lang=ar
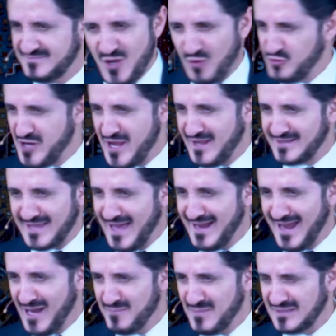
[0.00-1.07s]
نحن شيء
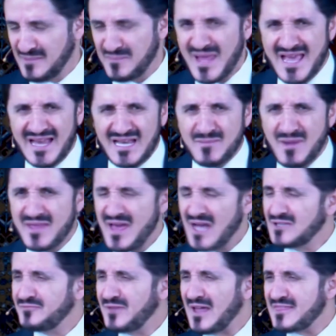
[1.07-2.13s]
يتعالى على المادة لماذا
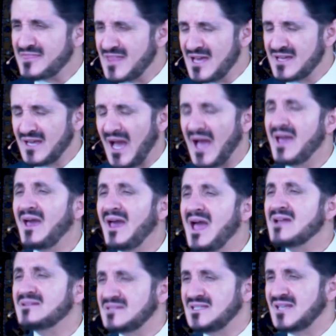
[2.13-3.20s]
أدفع
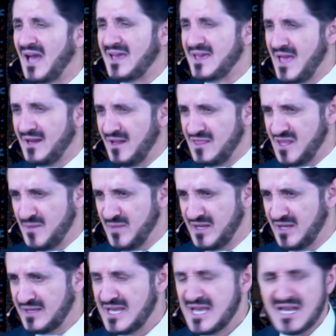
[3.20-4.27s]
حياتي أحيانا
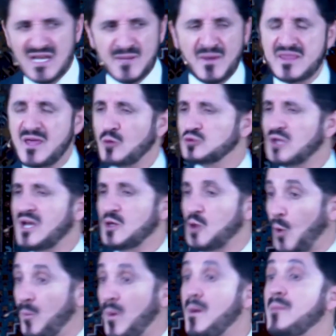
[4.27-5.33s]
ثمنا لماذا أضحي
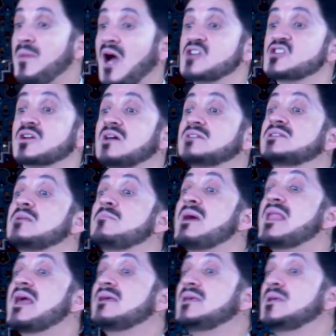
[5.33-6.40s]
ربما بعشرات
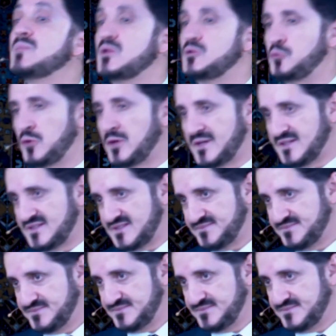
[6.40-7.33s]
الملايين من الدولارات